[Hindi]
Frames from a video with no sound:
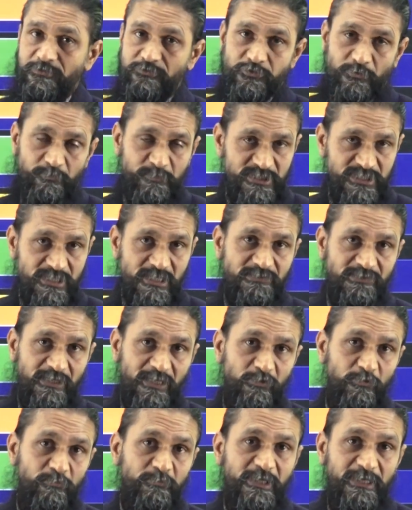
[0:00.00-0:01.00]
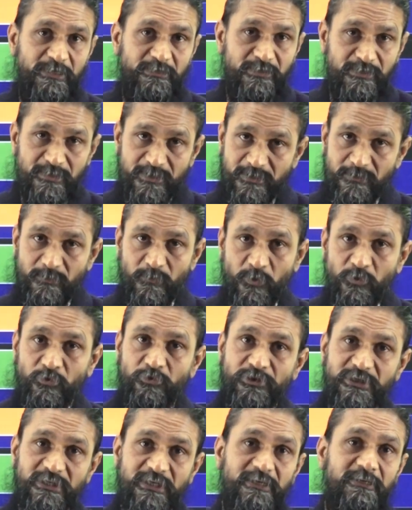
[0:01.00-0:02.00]
जो पिछले सालों में इतनी ग्रो
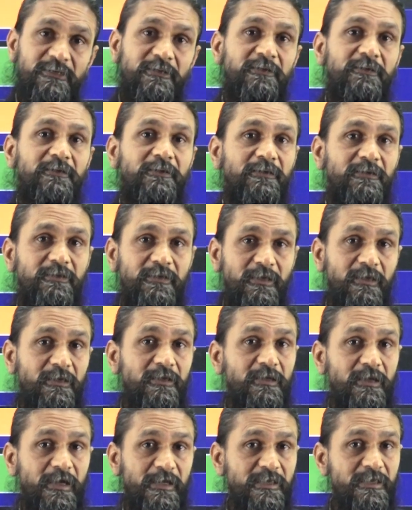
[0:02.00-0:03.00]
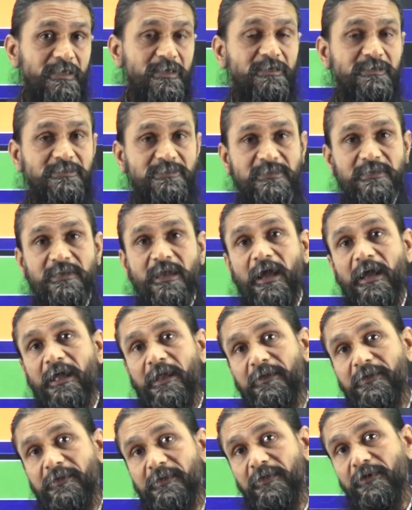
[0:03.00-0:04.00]
हुई है कि कहीं किसी
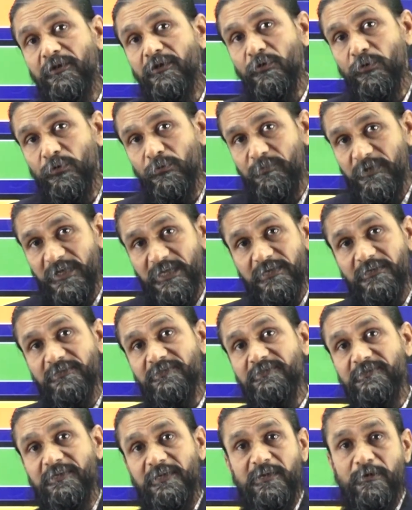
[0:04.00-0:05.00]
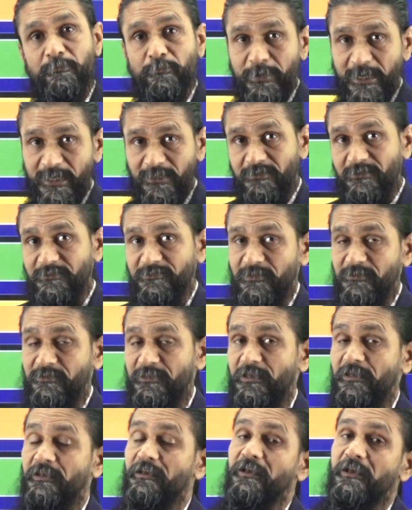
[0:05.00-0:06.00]
आईआईटी को भी इससे कंपेयर कर
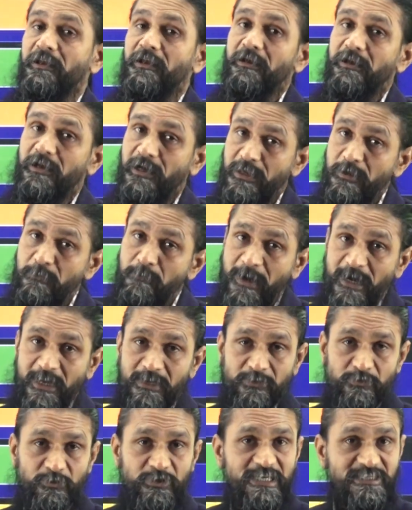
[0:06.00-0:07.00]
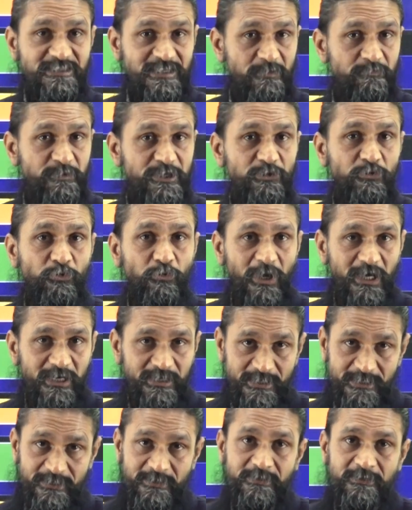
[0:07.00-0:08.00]
सकते हैं कई बार तो ऐसा भी हुआ
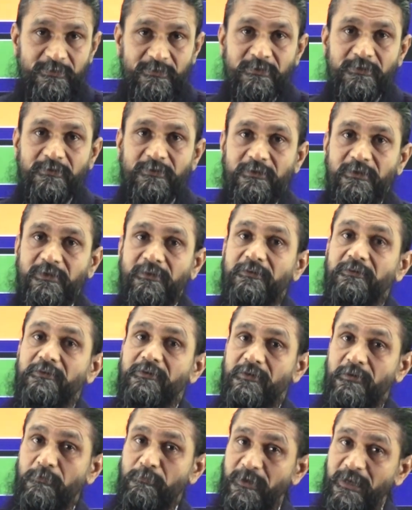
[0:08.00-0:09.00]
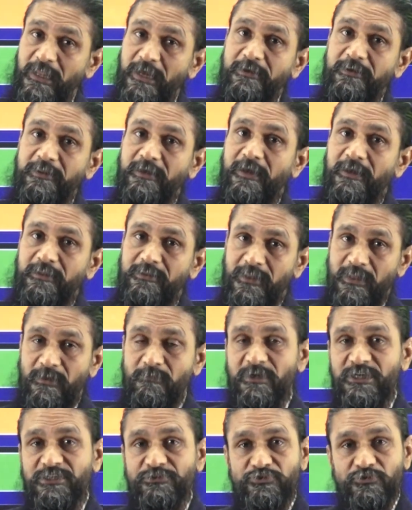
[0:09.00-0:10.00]
है कि ट्रिपल आईटी
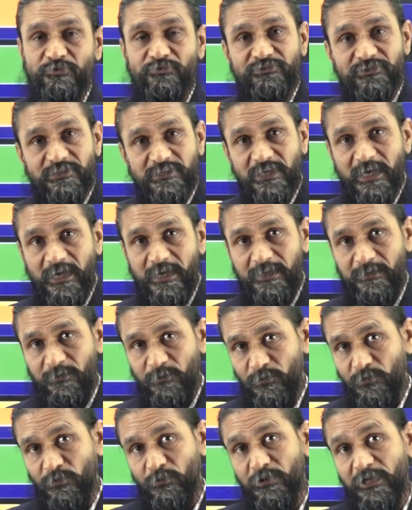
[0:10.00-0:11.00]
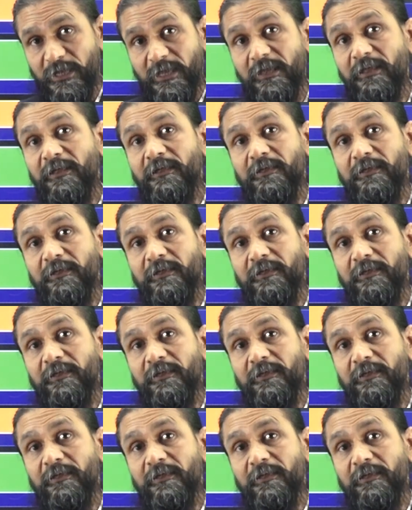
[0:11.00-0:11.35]
हैदराबाद चूज़ किया है लोगों ने